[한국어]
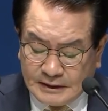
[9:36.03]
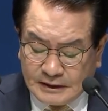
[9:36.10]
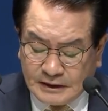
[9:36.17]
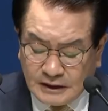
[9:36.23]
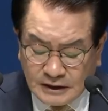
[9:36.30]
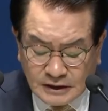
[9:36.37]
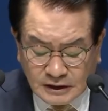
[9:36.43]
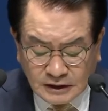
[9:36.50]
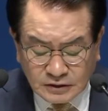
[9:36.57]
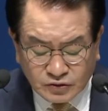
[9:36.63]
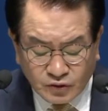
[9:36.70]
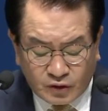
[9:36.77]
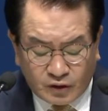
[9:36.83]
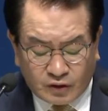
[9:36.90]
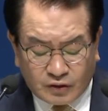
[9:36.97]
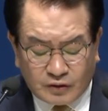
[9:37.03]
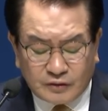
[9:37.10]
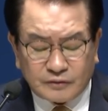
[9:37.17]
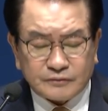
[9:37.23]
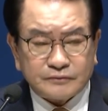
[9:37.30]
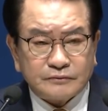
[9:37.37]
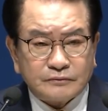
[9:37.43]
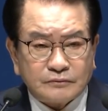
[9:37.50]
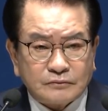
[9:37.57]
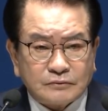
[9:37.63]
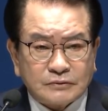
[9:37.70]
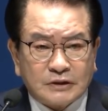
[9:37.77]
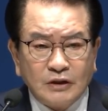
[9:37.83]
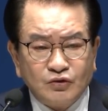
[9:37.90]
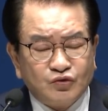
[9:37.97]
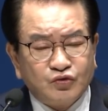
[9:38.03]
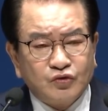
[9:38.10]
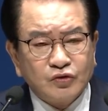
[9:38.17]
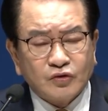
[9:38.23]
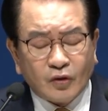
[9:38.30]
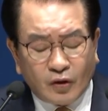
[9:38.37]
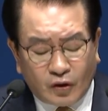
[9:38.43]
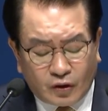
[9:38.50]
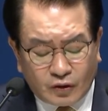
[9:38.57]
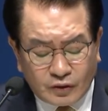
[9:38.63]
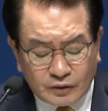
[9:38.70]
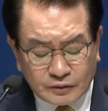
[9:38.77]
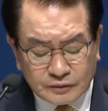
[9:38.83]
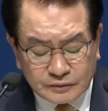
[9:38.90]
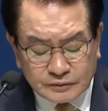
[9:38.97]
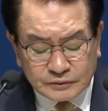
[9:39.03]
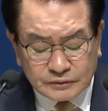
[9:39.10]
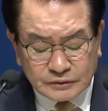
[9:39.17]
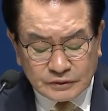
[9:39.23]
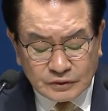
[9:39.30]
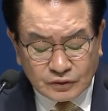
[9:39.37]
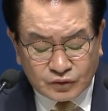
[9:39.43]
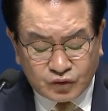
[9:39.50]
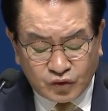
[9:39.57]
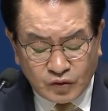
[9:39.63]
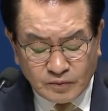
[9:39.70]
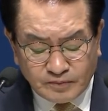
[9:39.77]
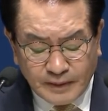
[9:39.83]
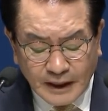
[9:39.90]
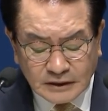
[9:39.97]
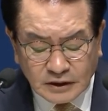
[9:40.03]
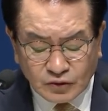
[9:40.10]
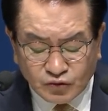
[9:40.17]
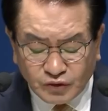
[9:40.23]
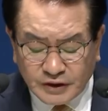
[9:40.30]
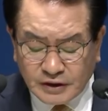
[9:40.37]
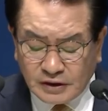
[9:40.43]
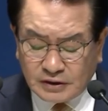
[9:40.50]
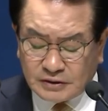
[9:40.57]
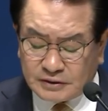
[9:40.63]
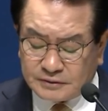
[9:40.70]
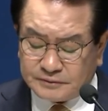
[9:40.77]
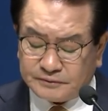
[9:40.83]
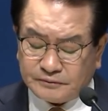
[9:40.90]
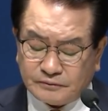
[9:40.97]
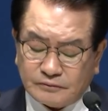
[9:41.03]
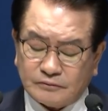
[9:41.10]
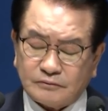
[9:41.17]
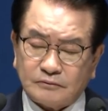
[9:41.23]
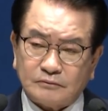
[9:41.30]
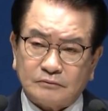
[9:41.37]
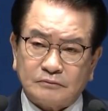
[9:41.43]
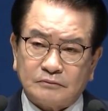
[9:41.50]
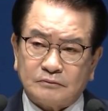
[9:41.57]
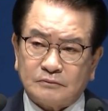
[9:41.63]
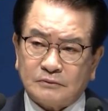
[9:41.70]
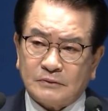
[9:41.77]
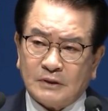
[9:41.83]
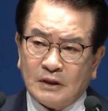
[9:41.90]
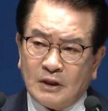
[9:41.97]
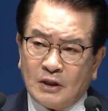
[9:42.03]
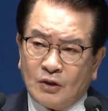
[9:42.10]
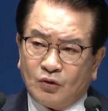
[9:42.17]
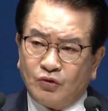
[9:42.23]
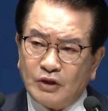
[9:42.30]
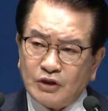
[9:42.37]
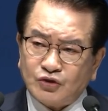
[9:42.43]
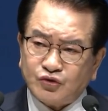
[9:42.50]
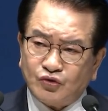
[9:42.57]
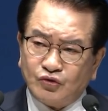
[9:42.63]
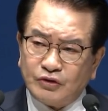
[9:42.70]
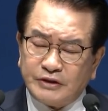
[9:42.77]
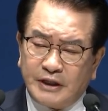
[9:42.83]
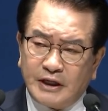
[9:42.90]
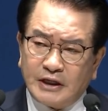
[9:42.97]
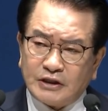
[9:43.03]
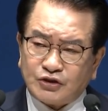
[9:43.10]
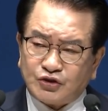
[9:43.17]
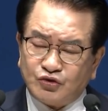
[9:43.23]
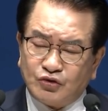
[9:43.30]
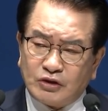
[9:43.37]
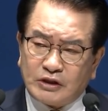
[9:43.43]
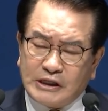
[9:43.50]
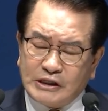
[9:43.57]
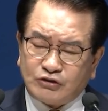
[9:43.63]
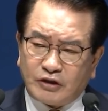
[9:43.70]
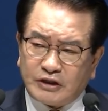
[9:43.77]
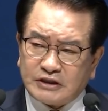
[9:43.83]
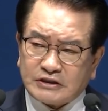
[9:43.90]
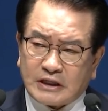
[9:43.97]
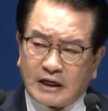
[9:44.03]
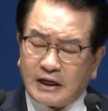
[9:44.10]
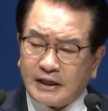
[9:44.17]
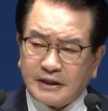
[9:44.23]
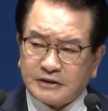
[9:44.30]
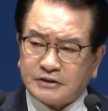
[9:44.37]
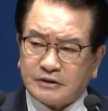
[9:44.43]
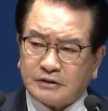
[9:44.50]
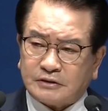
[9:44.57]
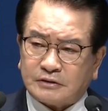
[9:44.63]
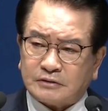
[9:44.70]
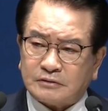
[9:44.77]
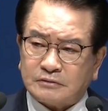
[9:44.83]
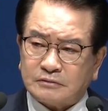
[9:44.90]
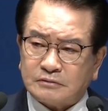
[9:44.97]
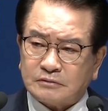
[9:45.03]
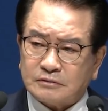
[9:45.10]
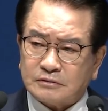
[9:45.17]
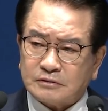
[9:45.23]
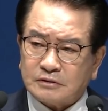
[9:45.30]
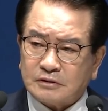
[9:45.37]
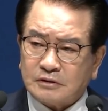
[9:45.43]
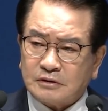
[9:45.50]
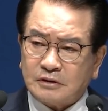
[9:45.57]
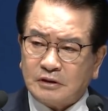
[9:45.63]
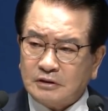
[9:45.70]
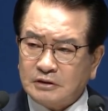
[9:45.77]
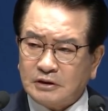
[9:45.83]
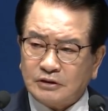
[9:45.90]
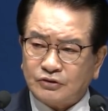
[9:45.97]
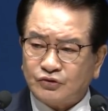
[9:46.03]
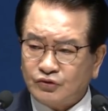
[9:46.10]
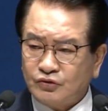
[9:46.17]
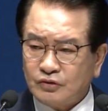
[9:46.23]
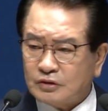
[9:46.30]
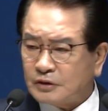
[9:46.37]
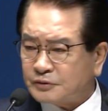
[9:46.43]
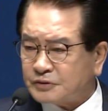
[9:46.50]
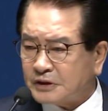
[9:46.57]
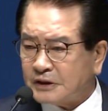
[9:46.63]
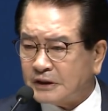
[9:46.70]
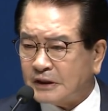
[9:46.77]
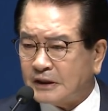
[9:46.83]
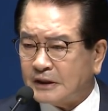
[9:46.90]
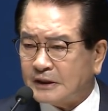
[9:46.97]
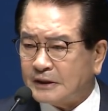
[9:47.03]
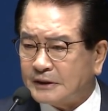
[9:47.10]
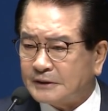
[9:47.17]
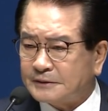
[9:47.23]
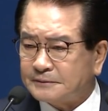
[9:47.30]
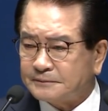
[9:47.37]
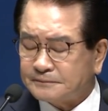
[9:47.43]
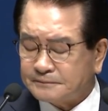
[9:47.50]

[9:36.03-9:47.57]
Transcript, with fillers: 그 어느 것도 그 누구도 구원받은 우리를 우리 주 예수 그리스도의 사랑에서 끊을 수 없으리라.